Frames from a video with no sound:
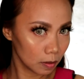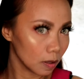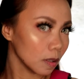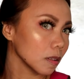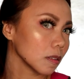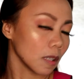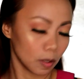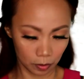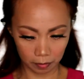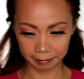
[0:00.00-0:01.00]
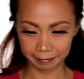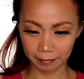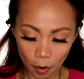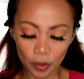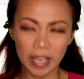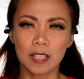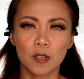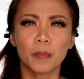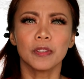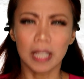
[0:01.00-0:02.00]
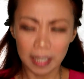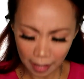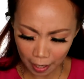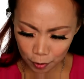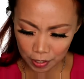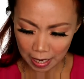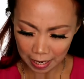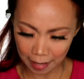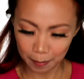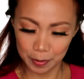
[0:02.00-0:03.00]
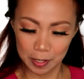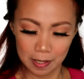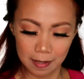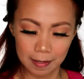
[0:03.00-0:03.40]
Oh, ganun. Okay, so punta na tayo sa lips.